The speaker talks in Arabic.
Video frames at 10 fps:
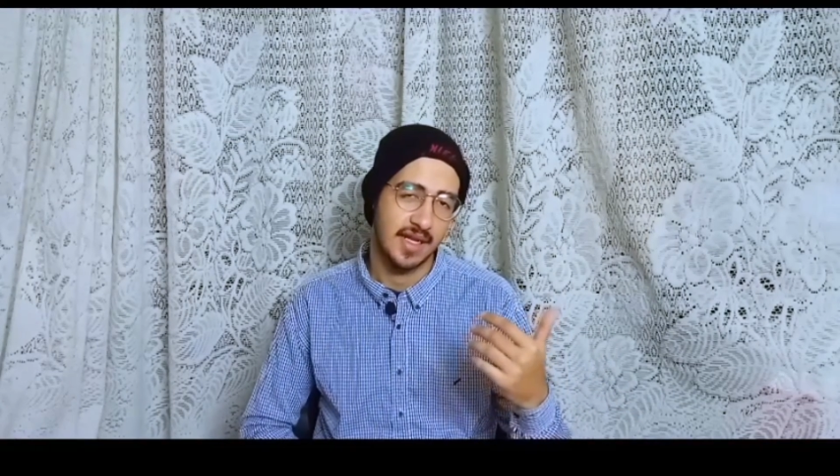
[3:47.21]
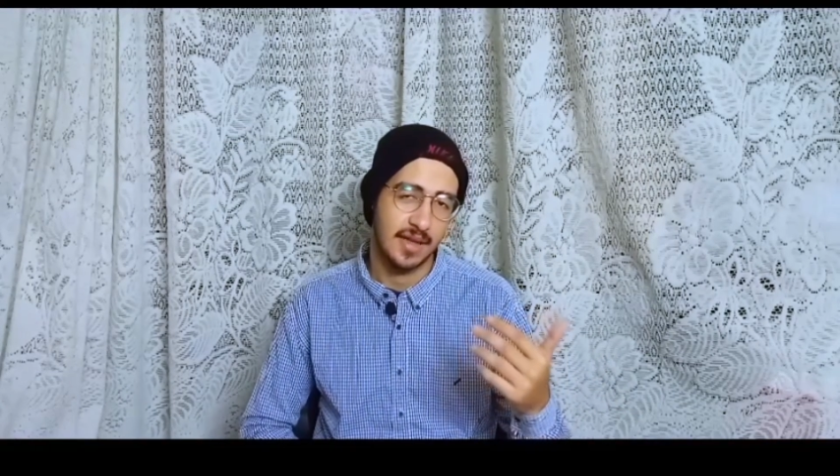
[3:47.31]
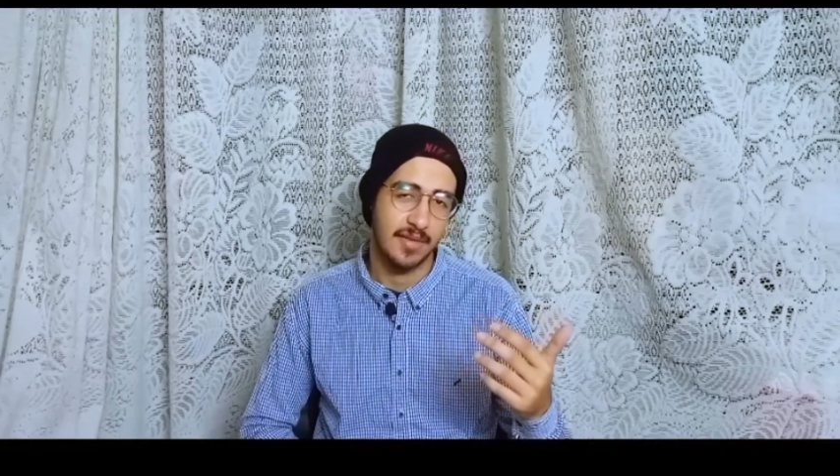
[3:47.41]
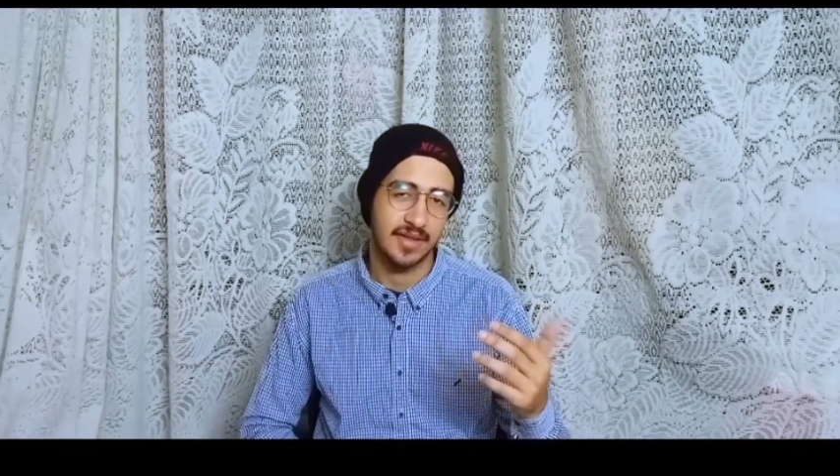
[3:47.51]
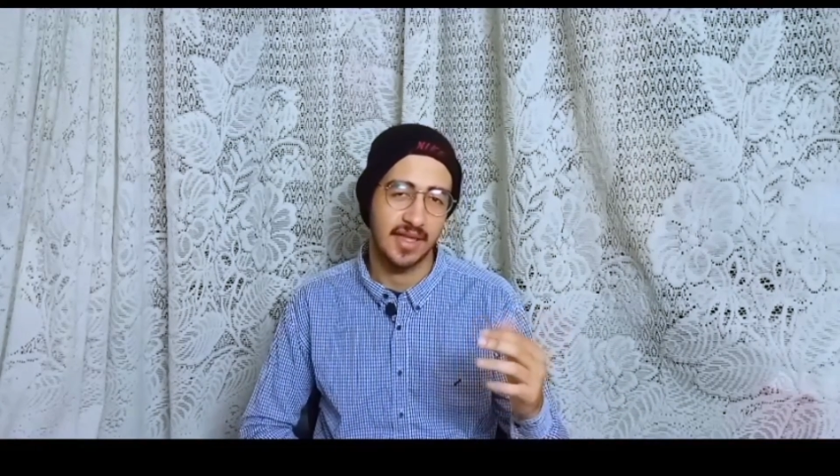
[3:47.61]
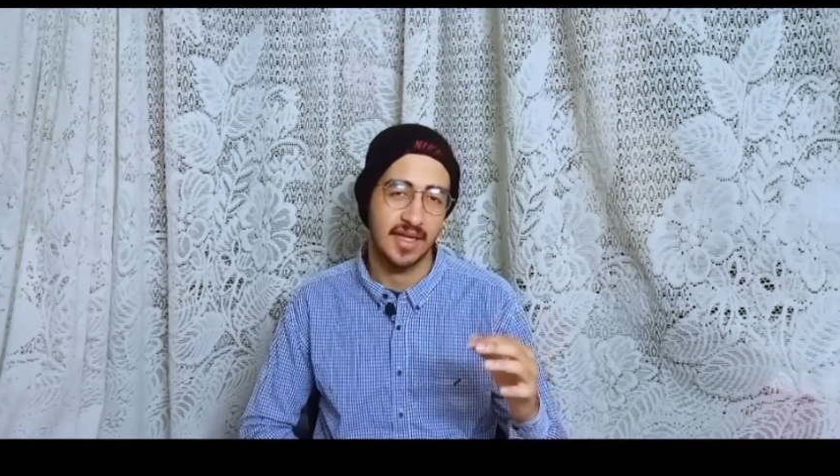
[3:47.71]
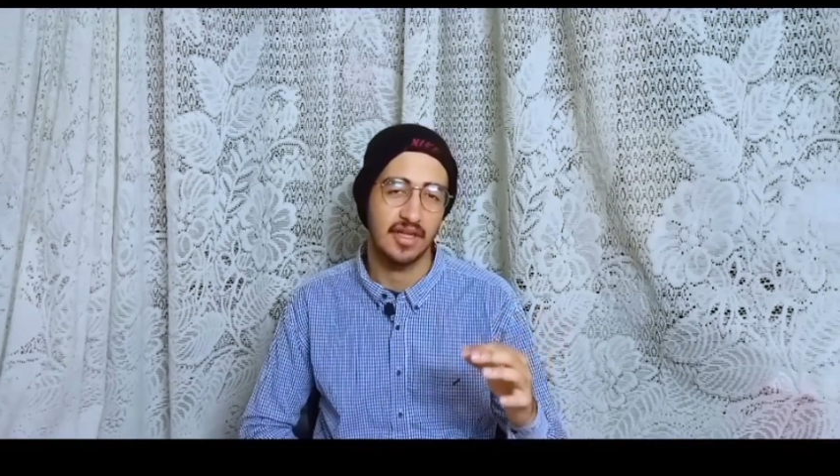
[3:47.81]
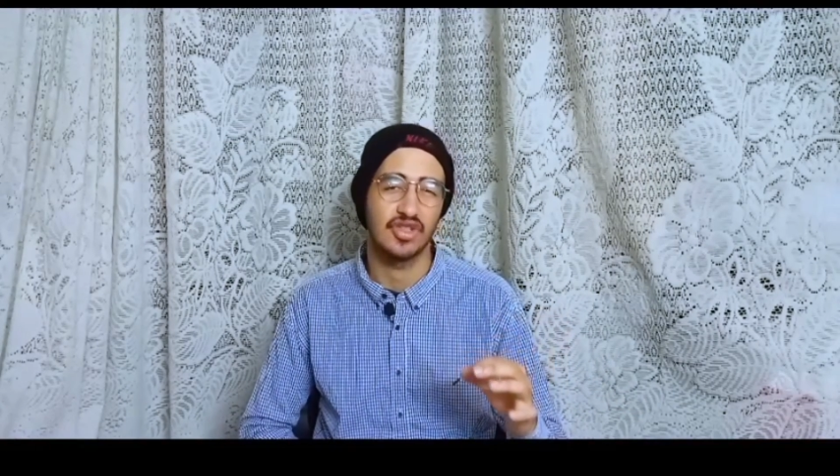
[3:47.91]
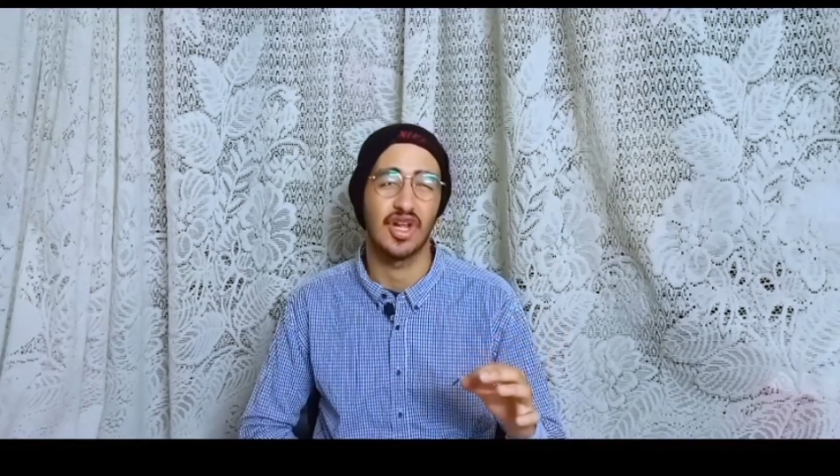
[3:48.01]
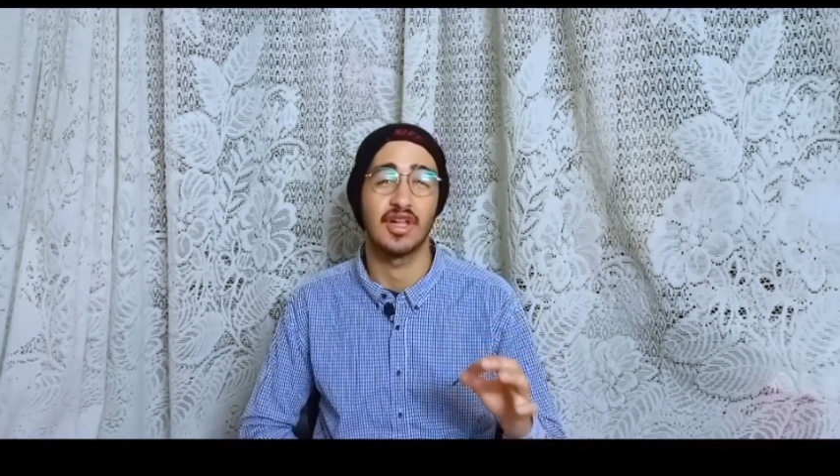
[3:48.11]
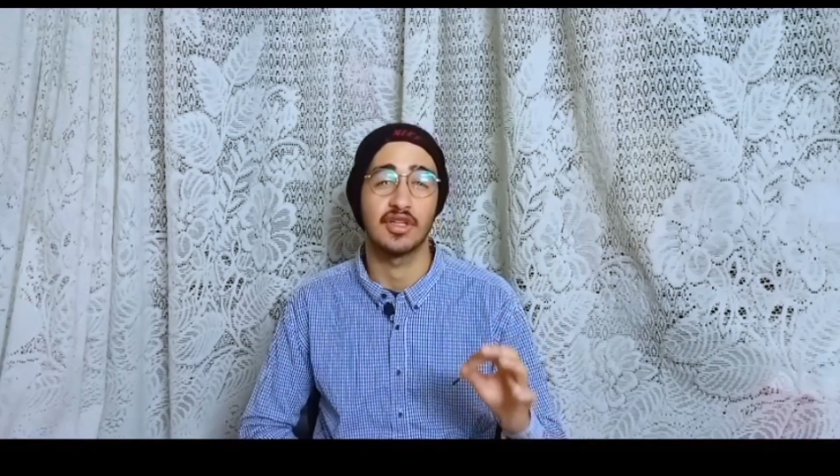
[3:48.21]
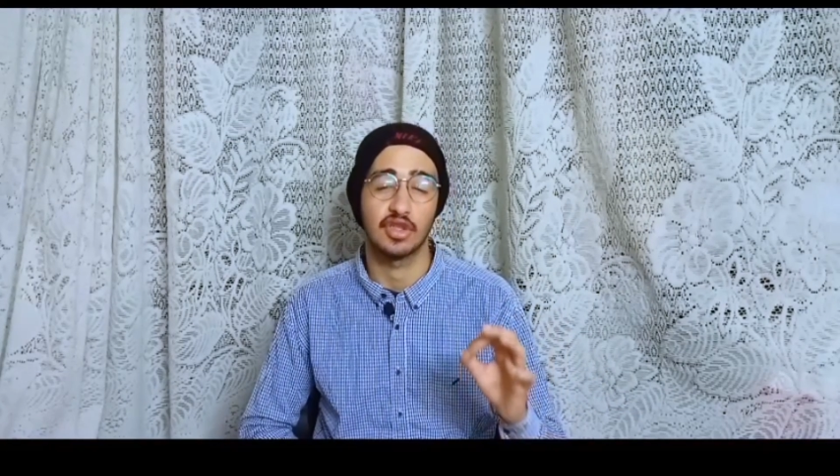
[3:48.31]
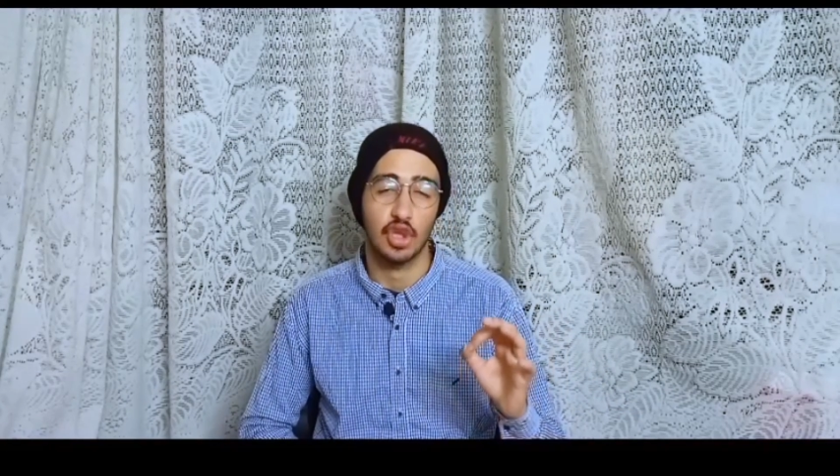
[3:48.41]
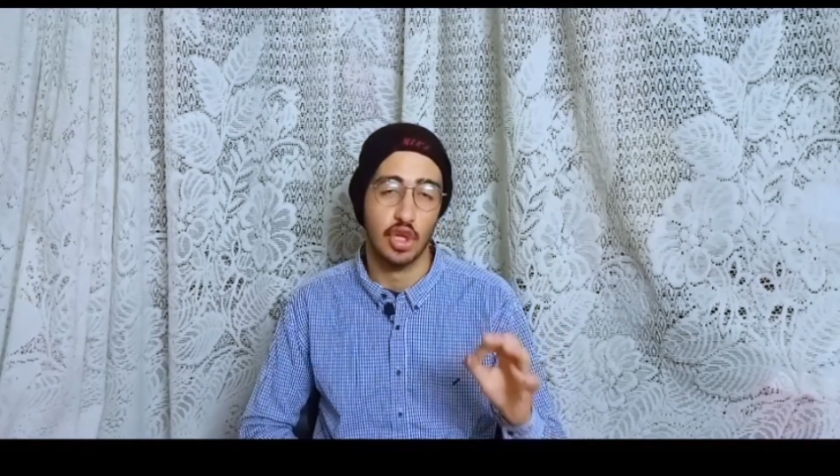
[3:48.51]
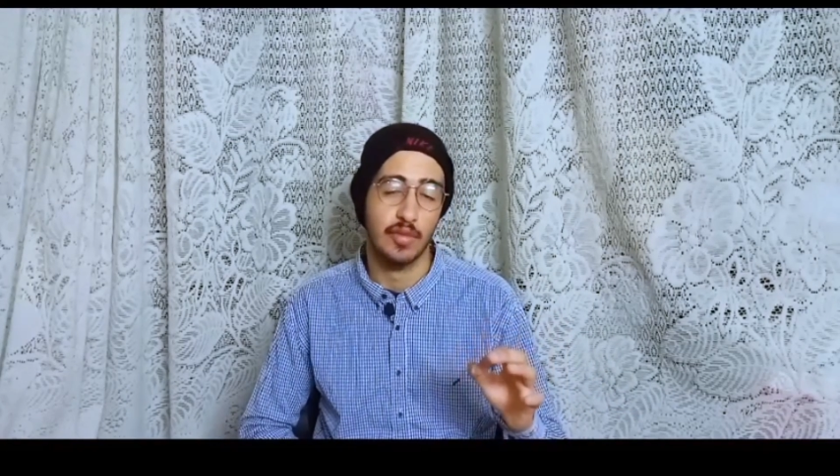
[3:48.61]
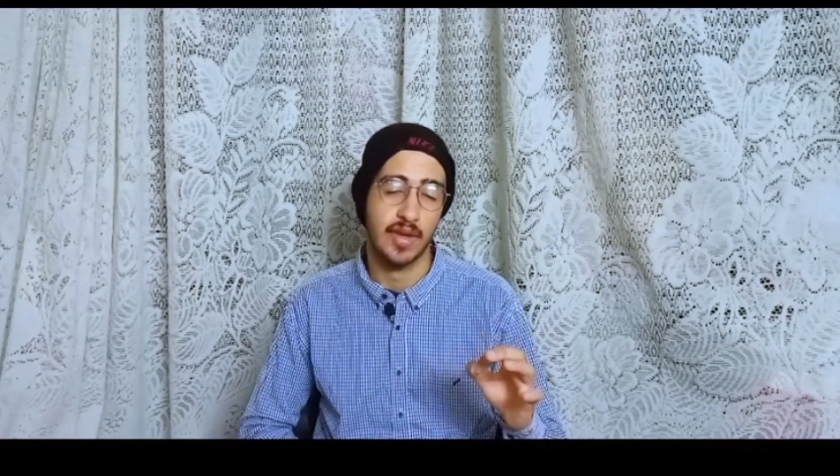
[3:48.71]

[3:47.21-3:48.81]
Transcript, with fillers: كاميرا تانية 13